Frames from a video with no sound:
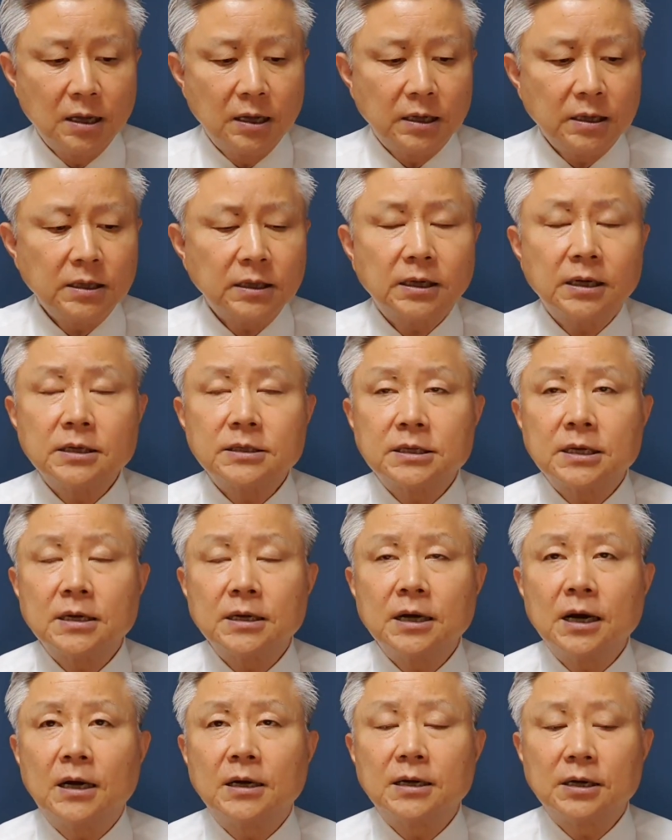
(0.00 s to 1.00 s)
이렇게
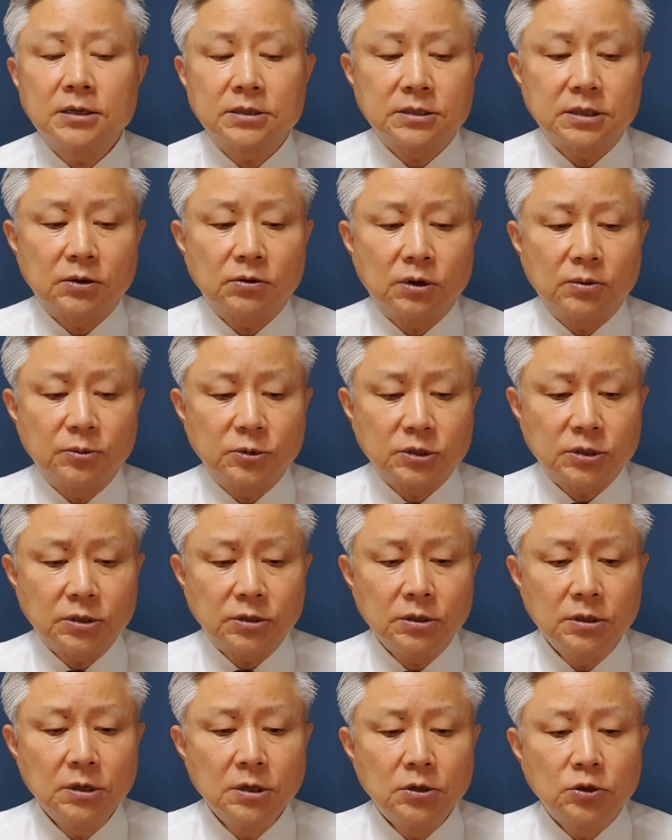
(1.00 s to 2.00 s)
생각하는 것이라고
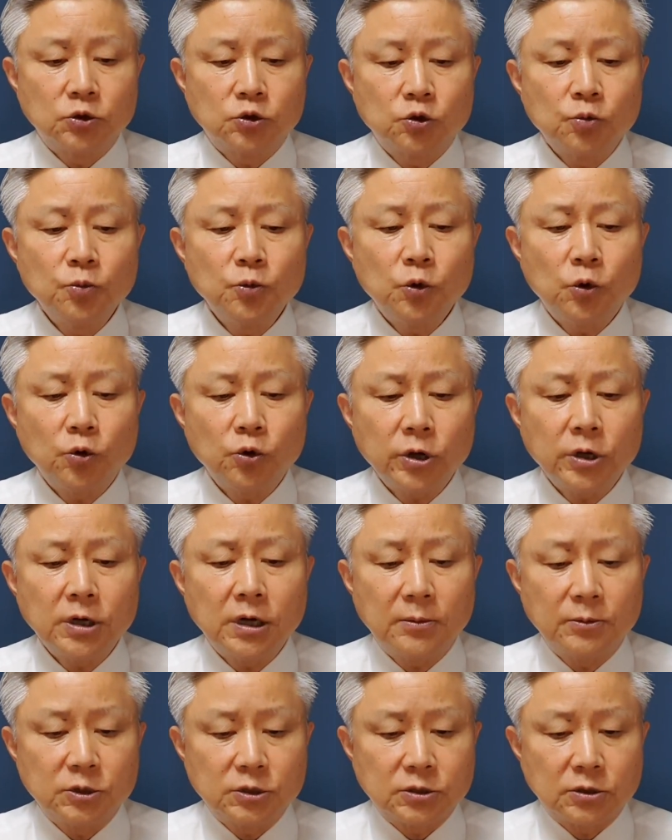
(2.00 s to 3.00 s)
하면서
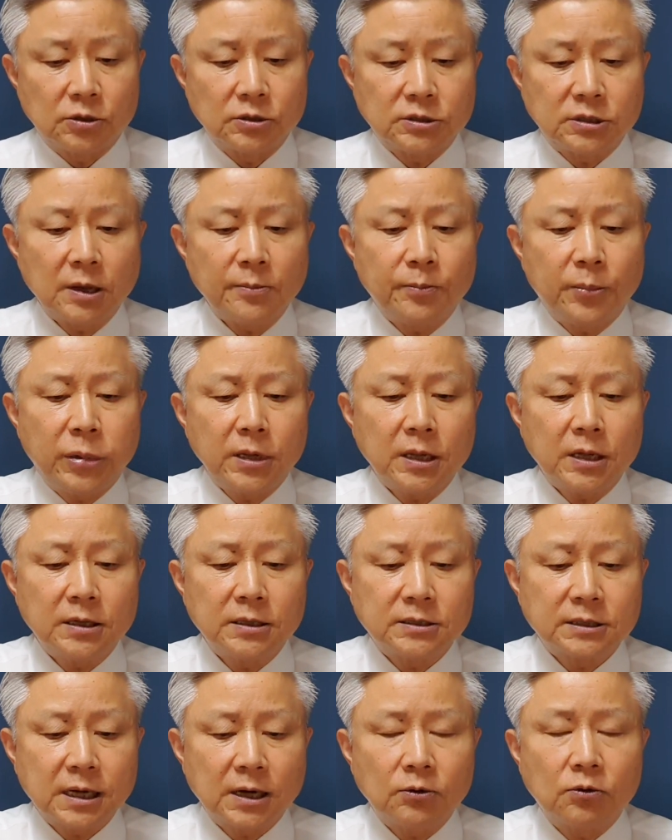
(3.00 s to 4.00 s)
숨고르기를 하면서 세
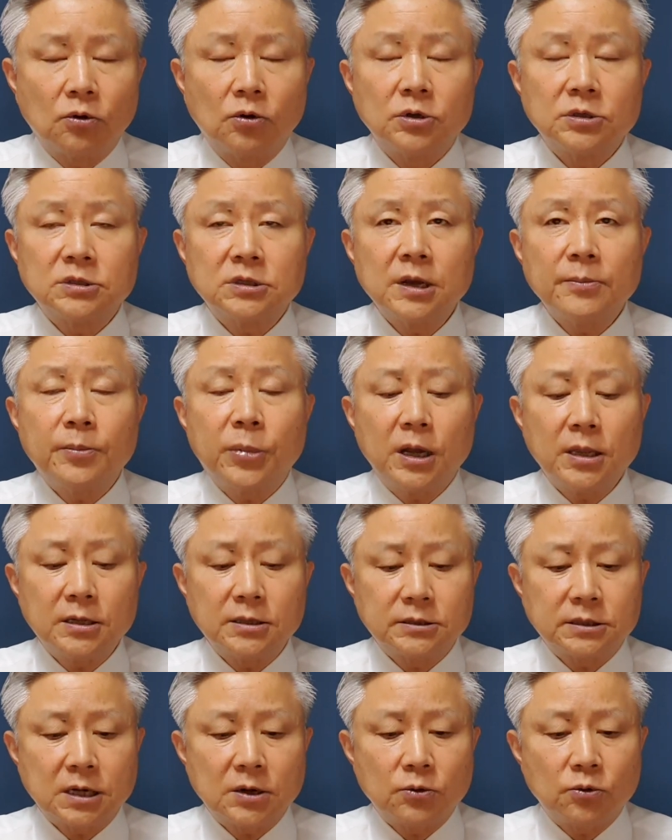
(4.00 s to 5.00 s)
판을 짜고 세
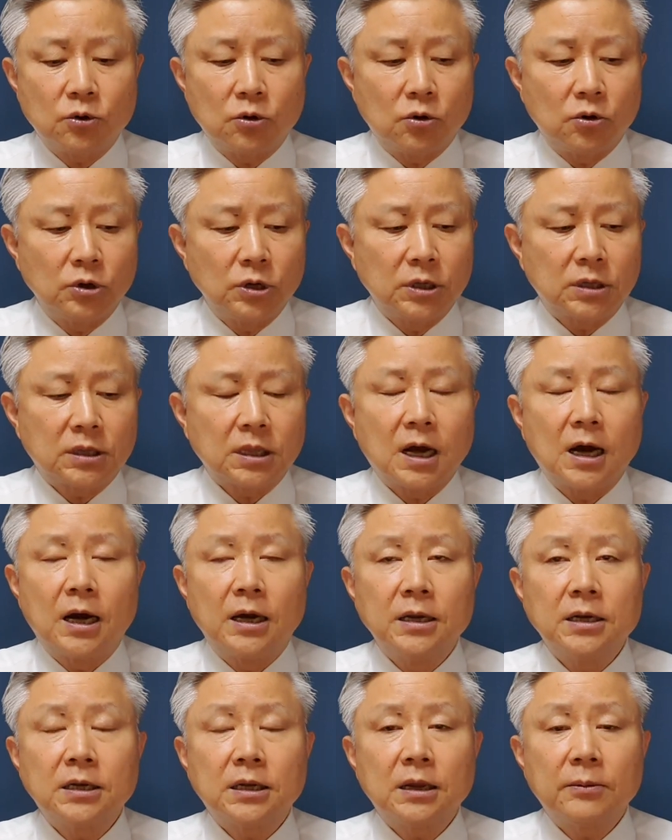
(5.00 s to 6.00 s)
판을 짜고
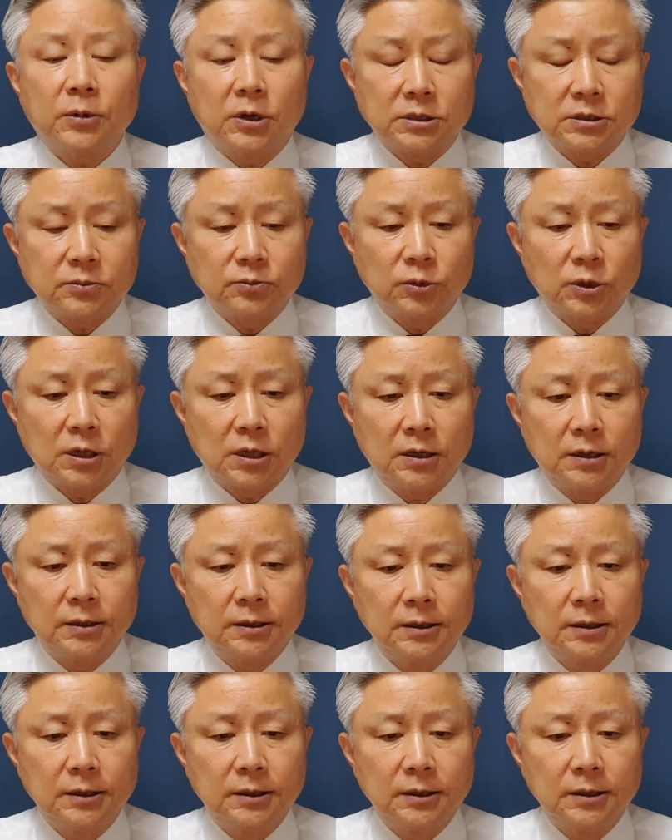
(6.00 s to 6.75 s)
있다 이렇게 봤습니다.